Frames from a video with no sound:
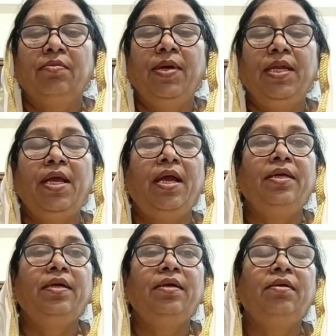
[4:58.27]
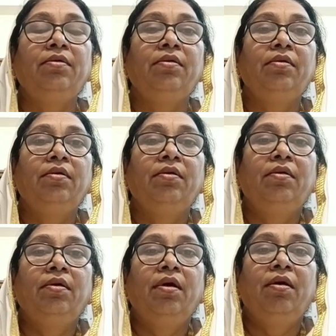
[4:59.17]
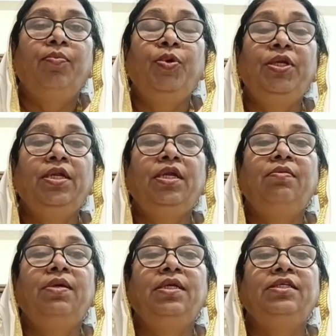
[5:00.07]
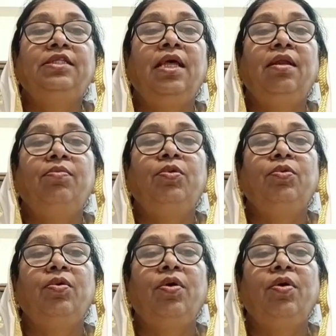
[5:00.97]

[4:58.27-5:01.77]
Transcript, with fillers: మరి ఆయన పుట్టినటువంటి స్థలంలో